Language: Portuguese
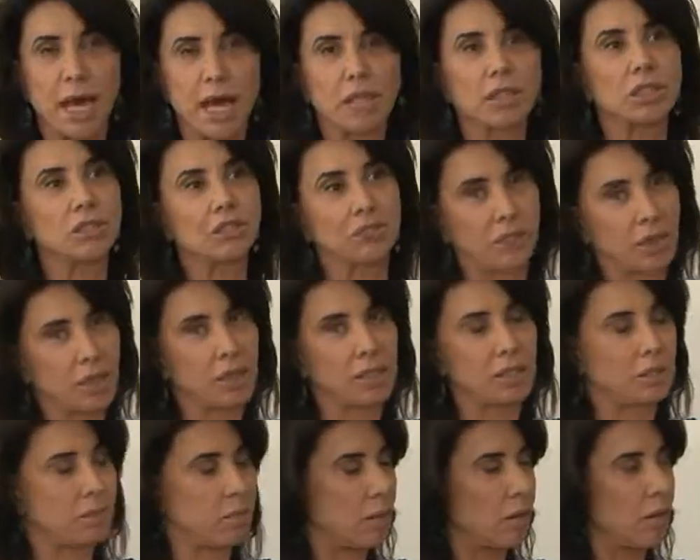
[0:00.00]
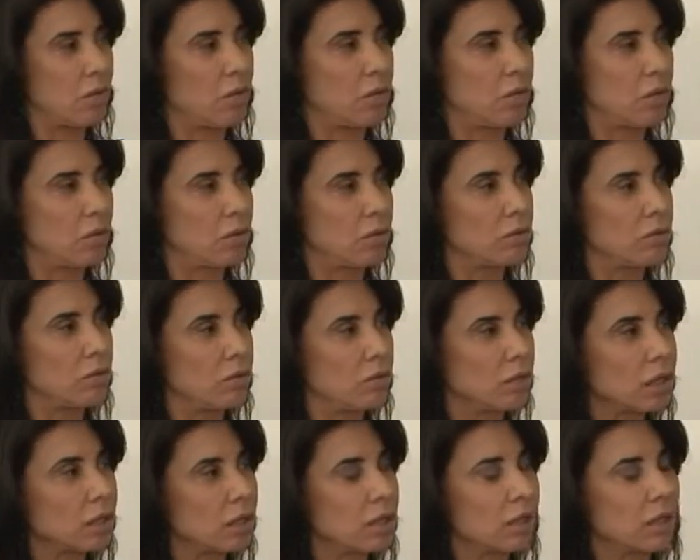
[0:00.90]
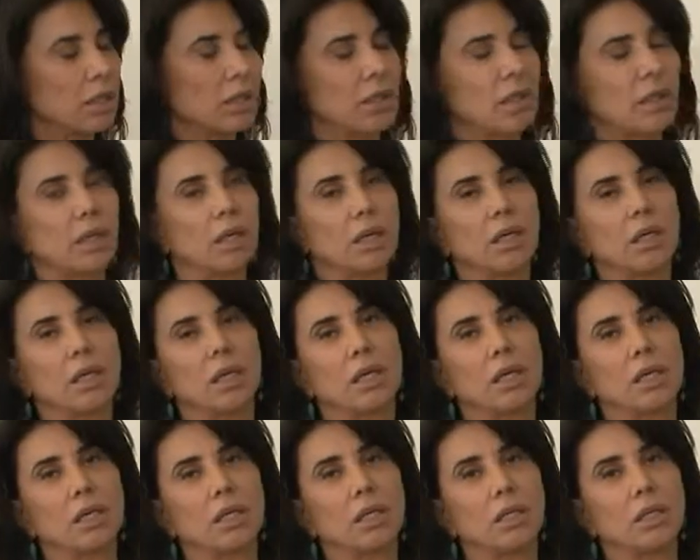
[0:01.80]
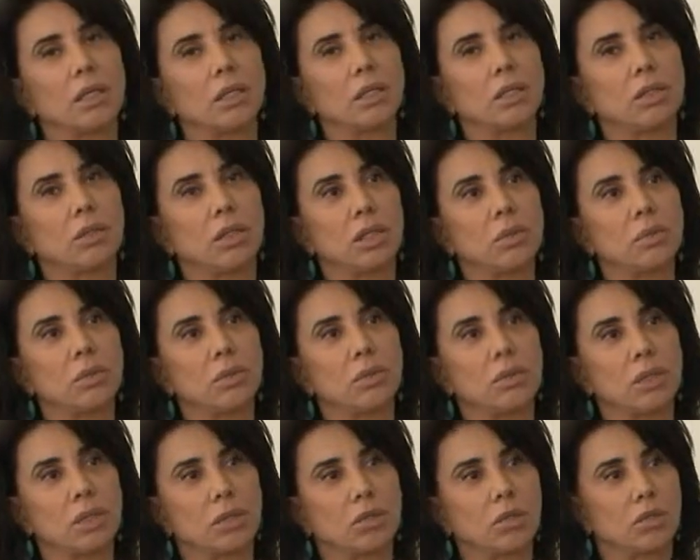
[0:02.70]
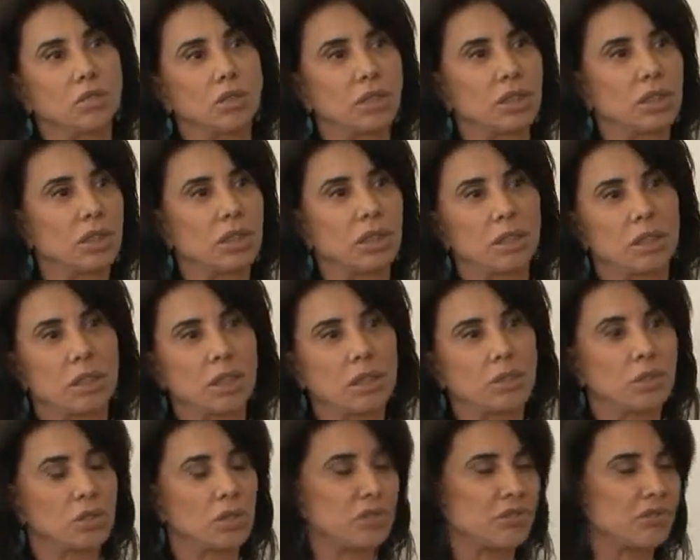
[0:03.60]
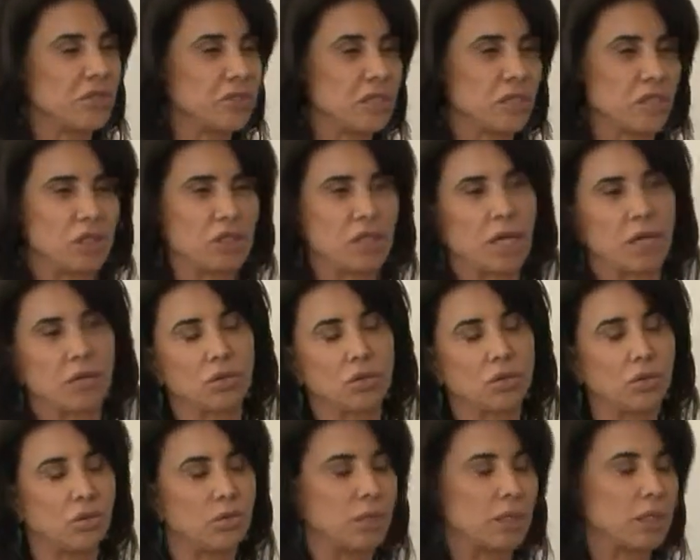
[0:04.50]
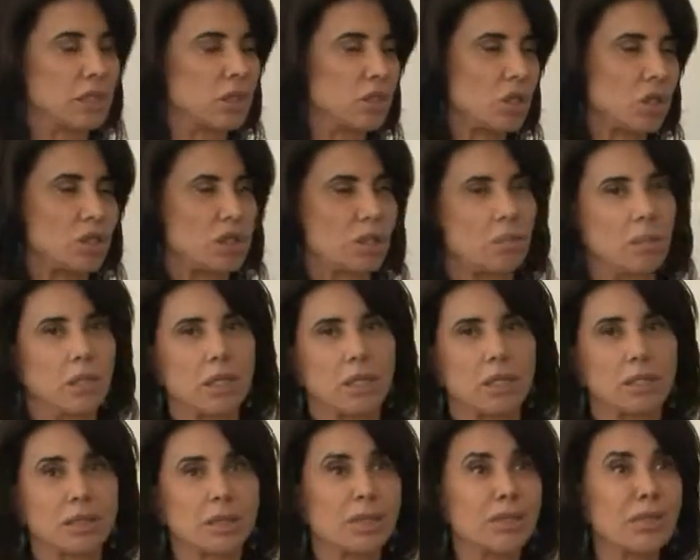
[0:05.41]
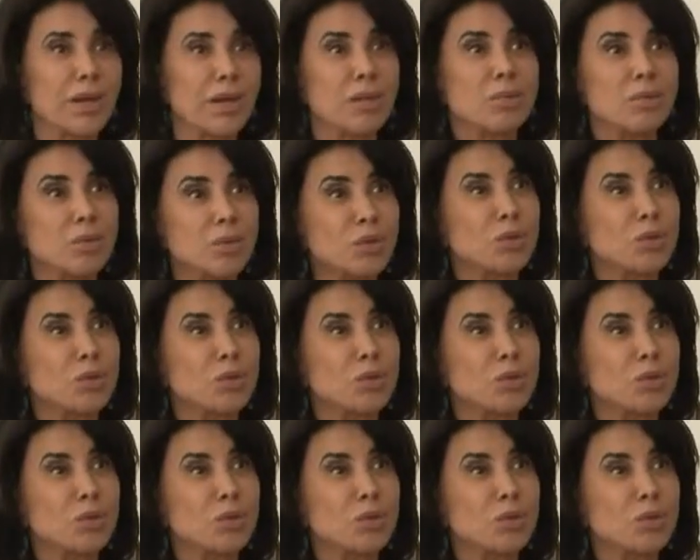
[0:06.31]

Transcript: tarde faz mal. Né? Eu lembro que quando eu tinha 30 anos eu fazia teatro e dormia três horas da manhã, quer dizer, eu era